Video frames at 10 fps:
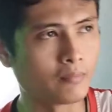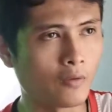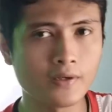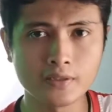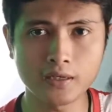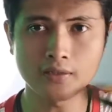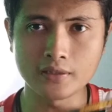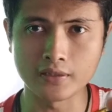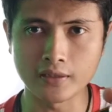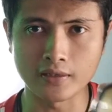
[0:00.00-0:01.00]
bawahnya
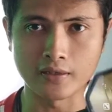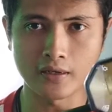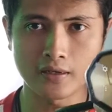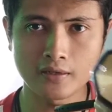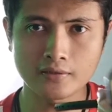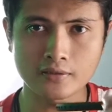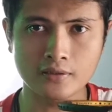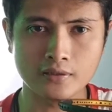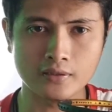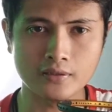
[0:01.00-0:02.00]
ini ada
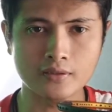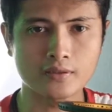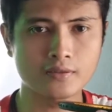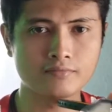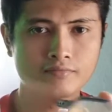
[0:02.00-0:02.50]
uh,